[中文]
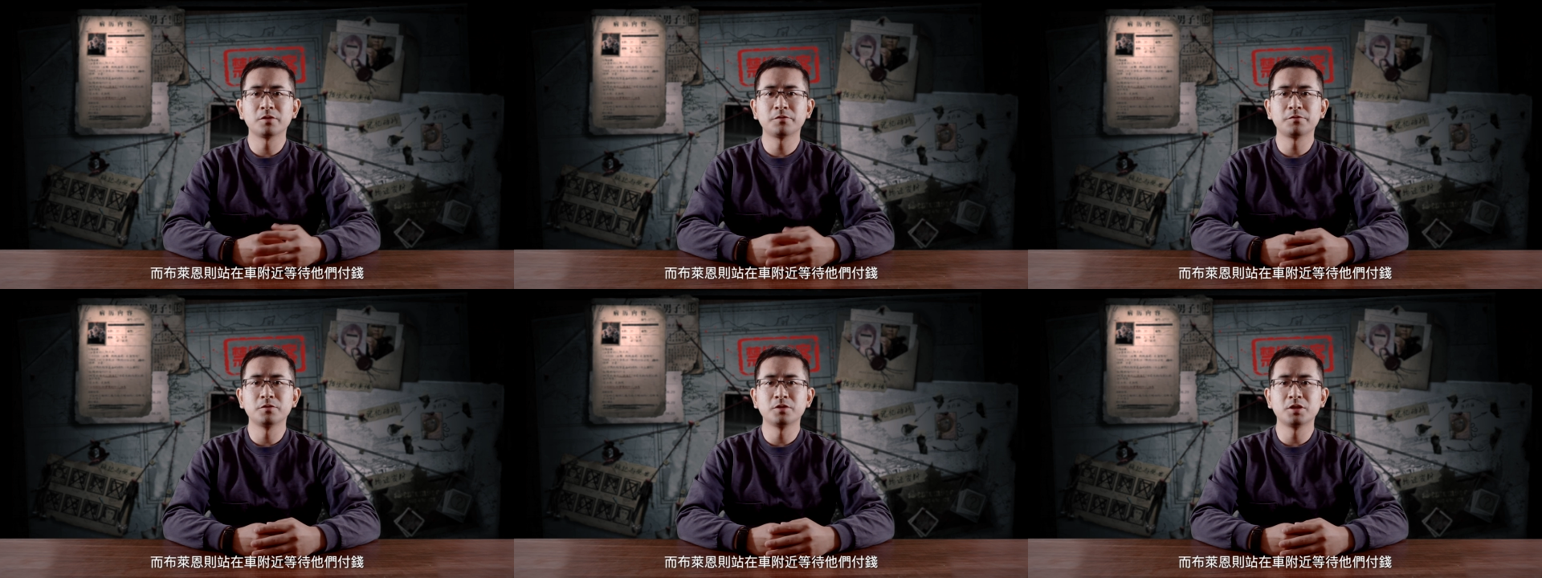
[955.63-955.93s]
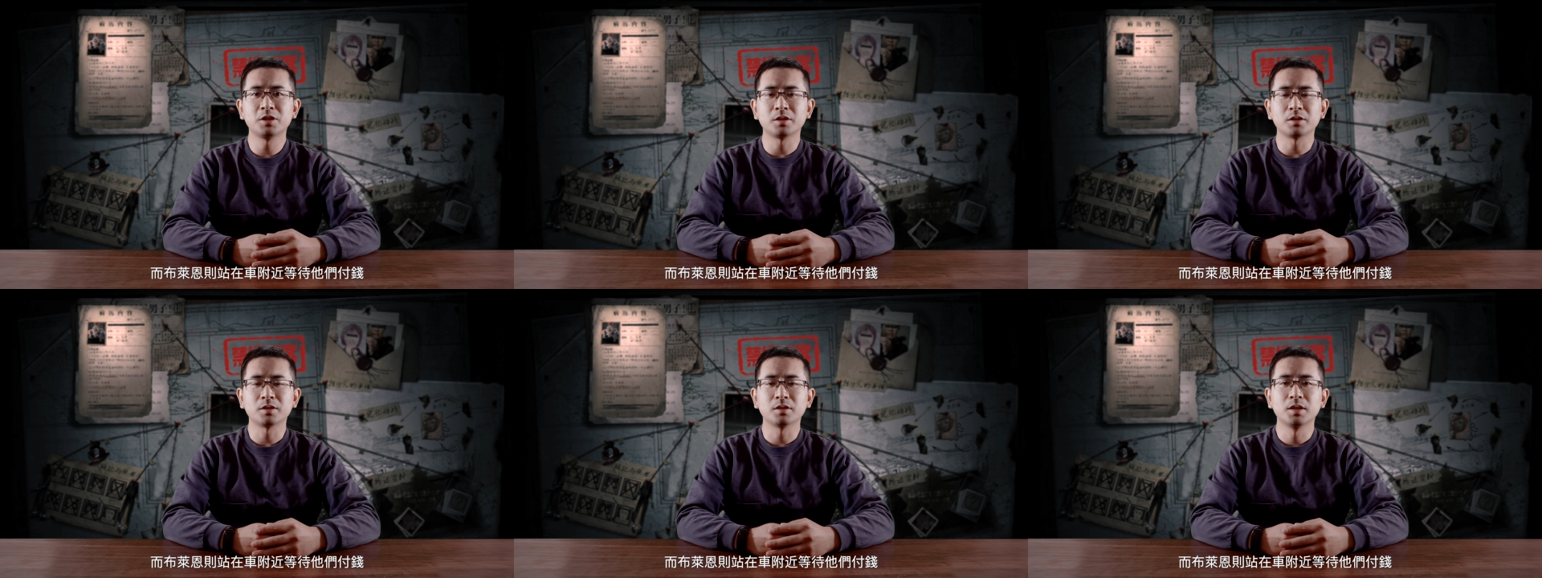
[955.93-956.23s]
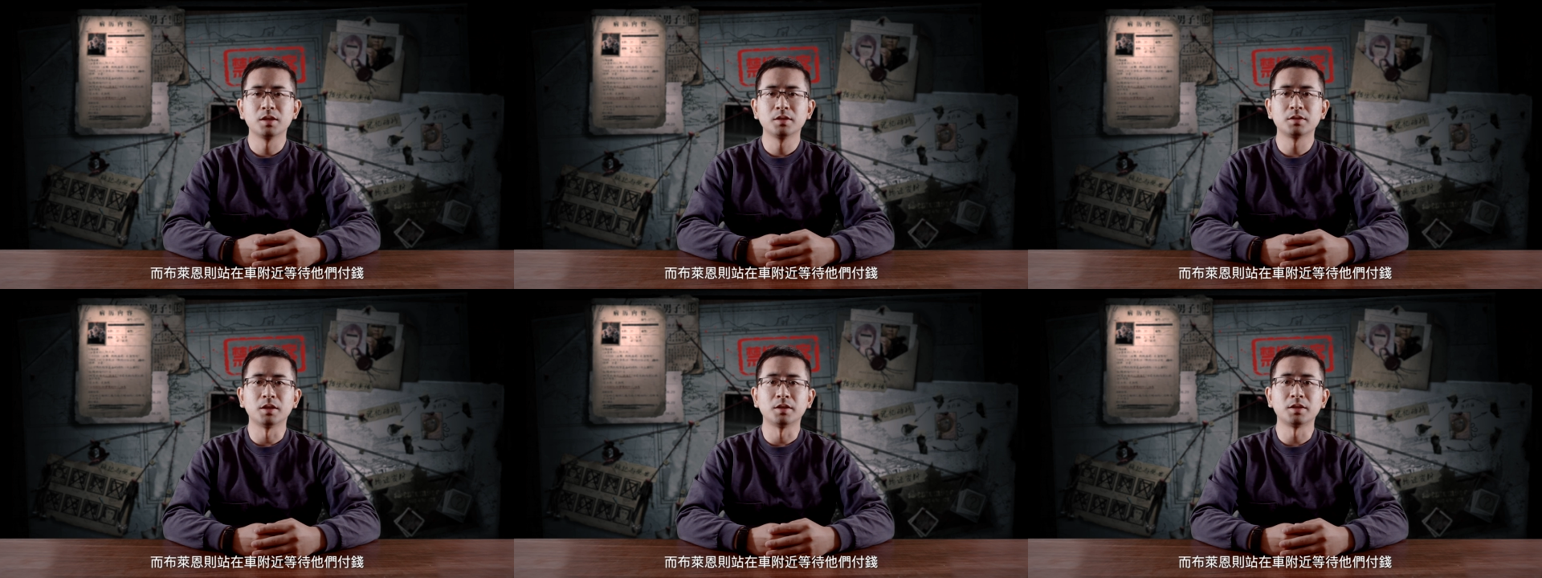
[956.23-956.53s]
附近
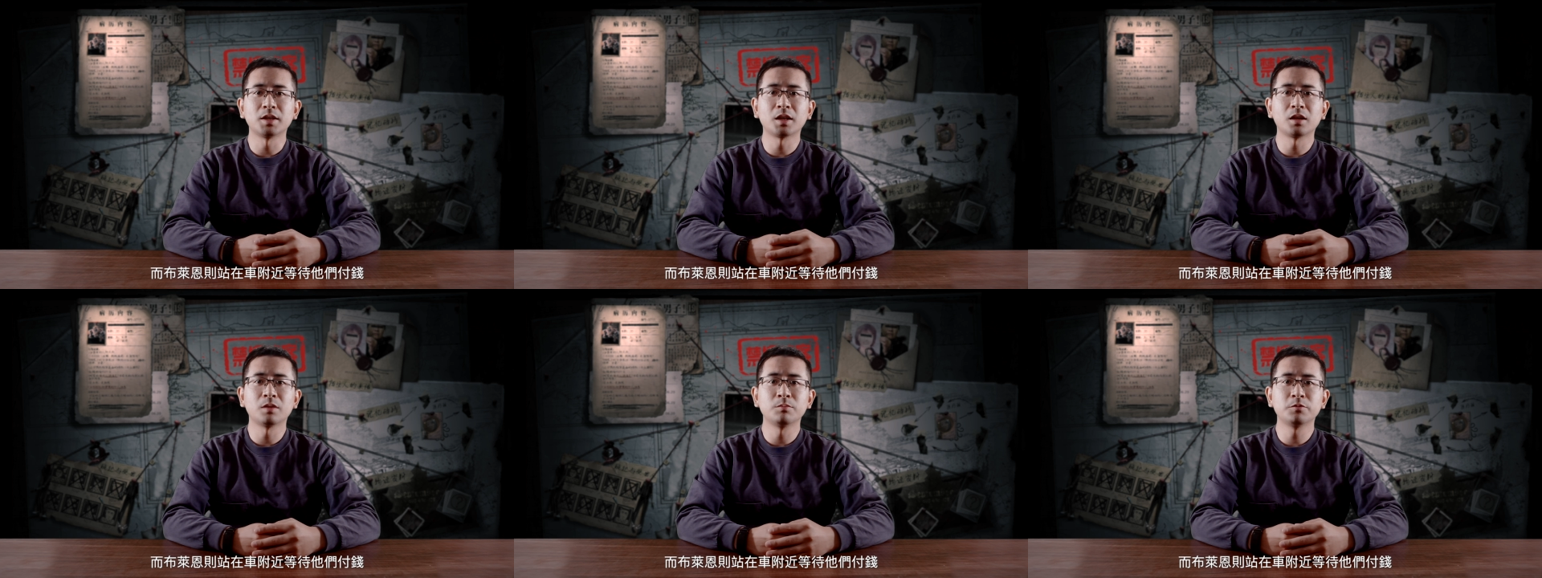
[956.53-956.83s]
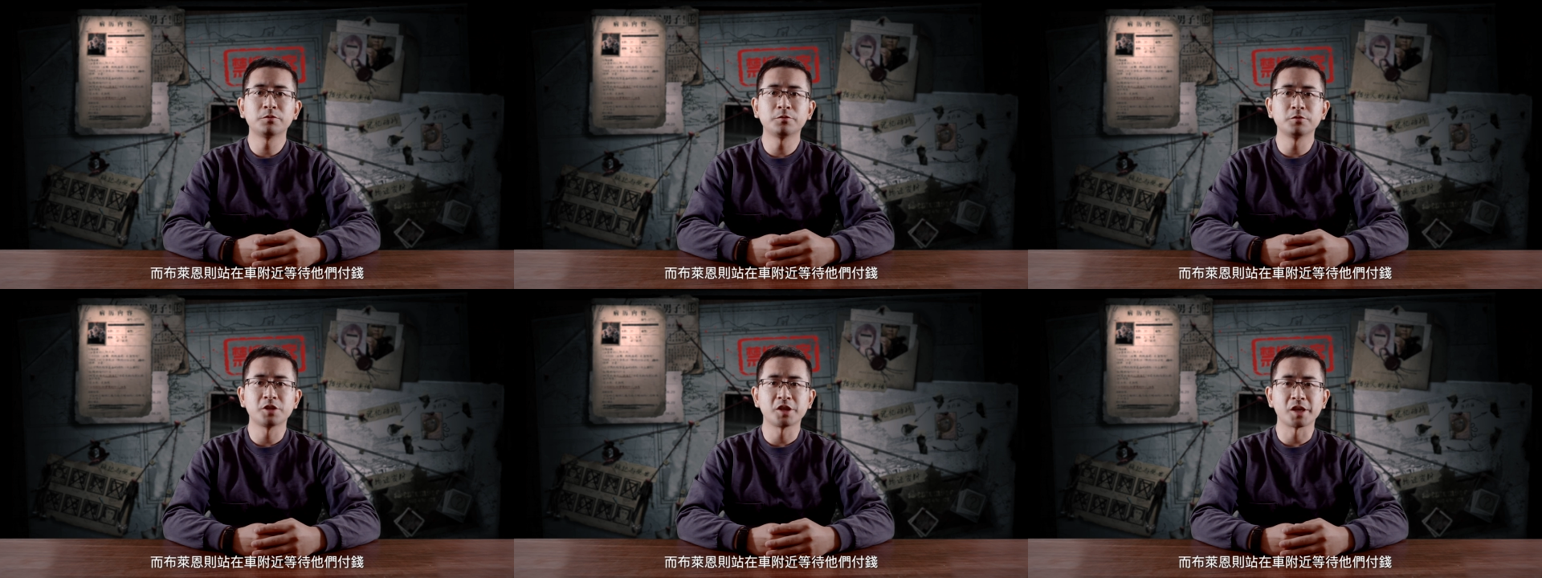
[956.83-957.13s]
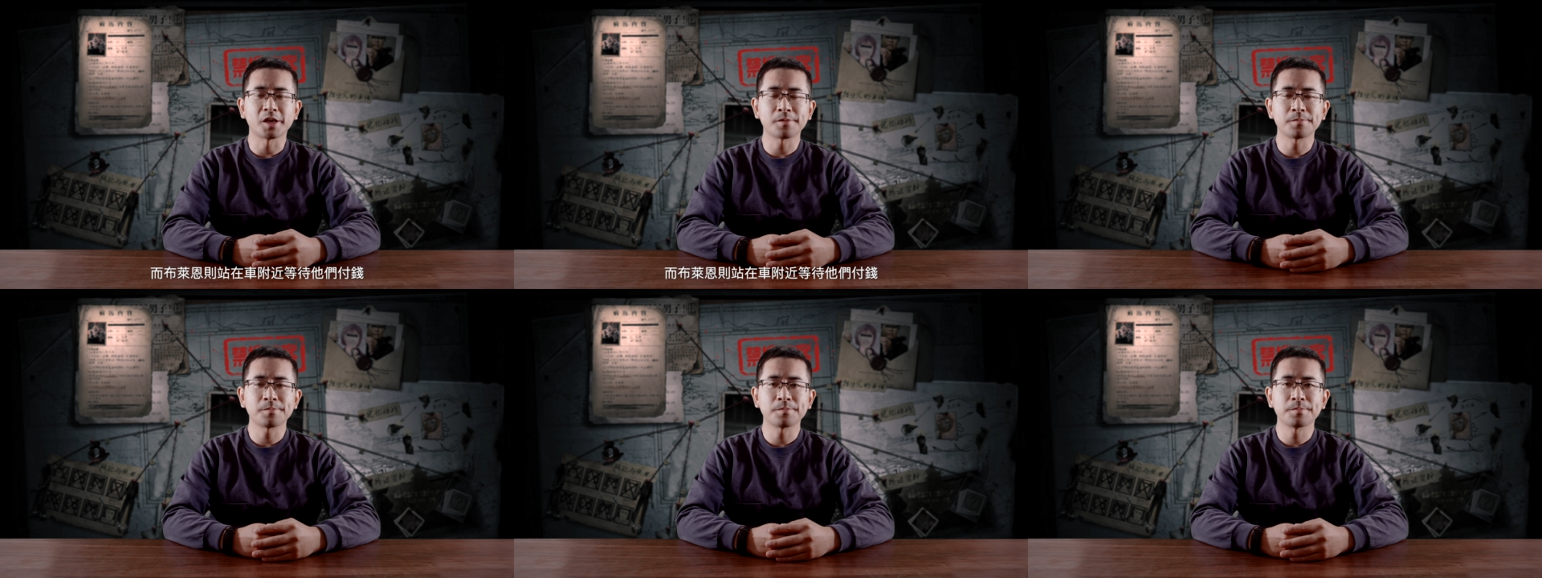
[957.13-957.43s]
等待他们付
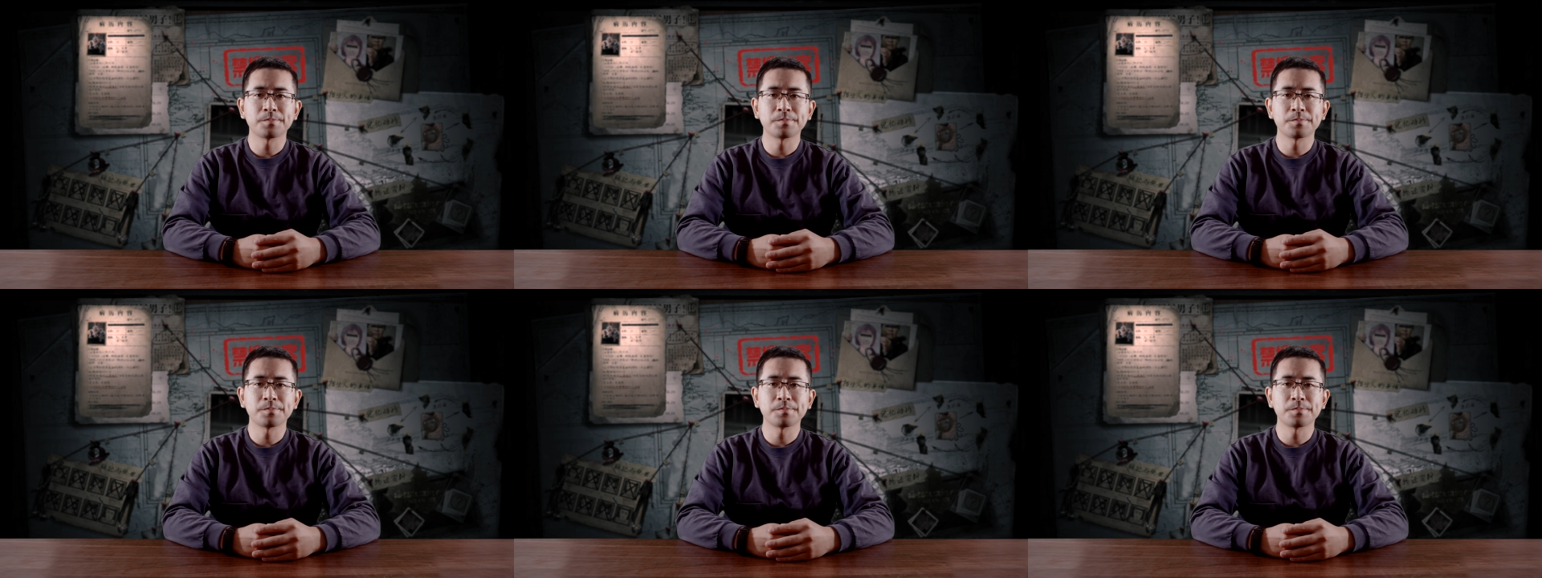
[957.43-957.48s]
钱。